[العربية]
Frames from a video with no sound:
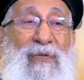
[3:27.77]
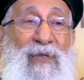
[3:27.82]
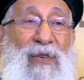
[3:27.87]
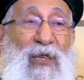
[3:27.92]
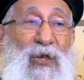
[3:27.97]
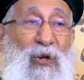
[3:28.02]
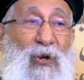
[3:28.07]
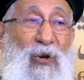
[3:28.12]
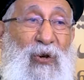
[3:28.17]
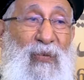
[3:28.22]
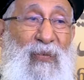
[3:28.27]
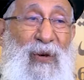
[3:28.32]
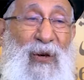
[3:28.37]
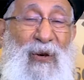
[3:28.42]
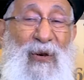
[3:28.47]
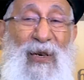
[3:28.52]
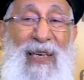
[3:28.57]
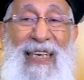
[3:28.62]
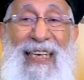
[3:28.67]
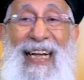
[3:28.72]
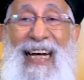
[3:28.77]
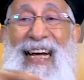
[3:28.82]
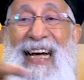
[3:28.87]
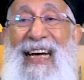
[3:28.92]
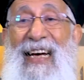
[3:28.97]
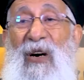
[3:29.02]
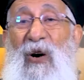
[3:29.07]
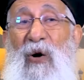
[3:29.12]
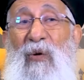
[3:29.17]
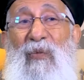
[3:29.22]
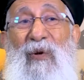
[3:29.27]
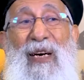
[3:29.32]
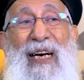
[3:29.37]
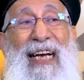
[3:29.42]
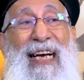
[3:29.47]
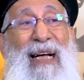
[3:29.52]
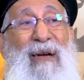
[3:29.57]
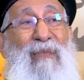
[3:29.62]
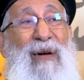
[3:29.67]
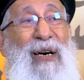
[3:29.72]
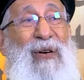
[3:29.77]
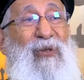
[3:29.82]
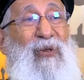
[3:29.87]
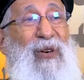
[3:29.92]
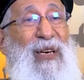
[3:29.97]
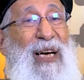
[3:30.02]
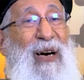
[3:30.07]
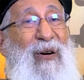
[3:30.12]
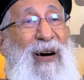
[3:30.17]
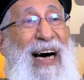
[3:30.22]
في صوت بيقول لنا اعبر الى مقدونيا